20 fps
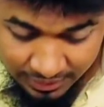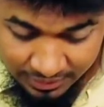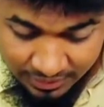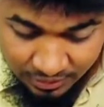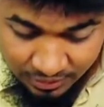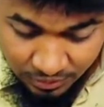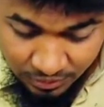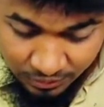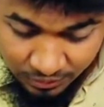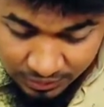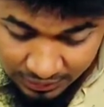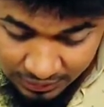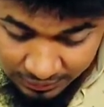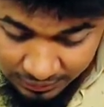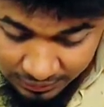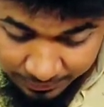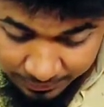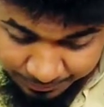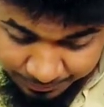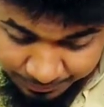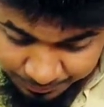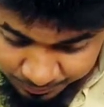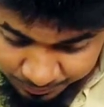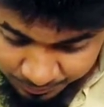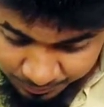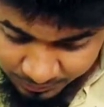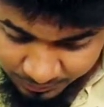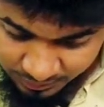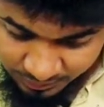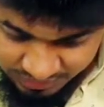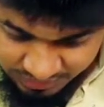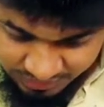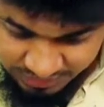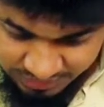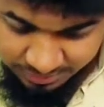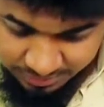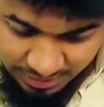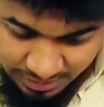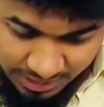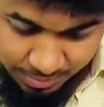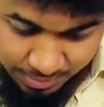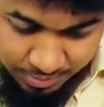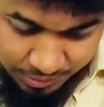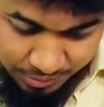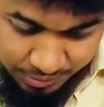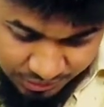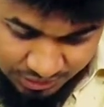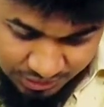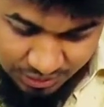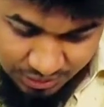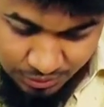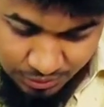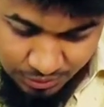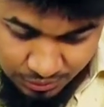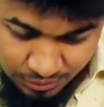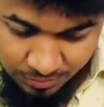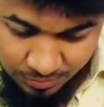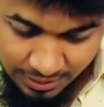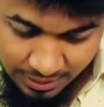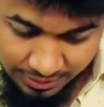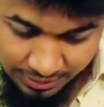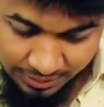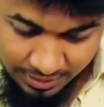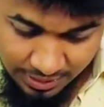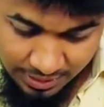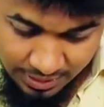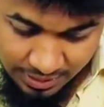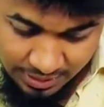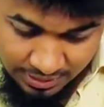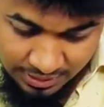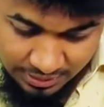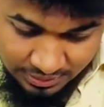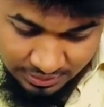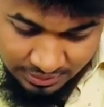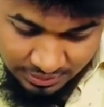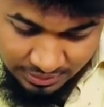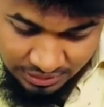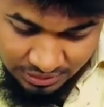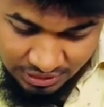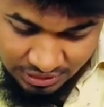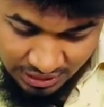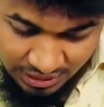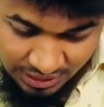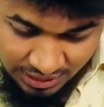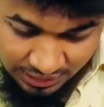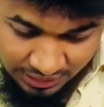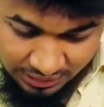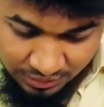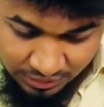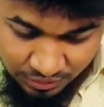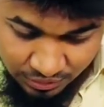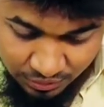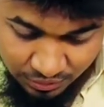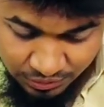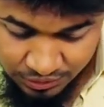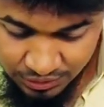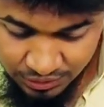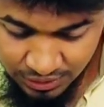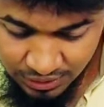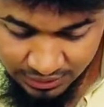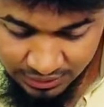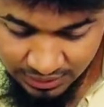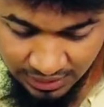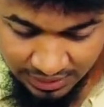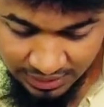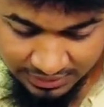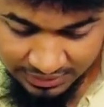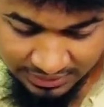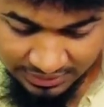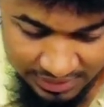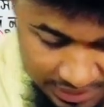নদী জি ভাইয়া বুঝছি ধন্যবাদ শেখ নুসরাত হাসান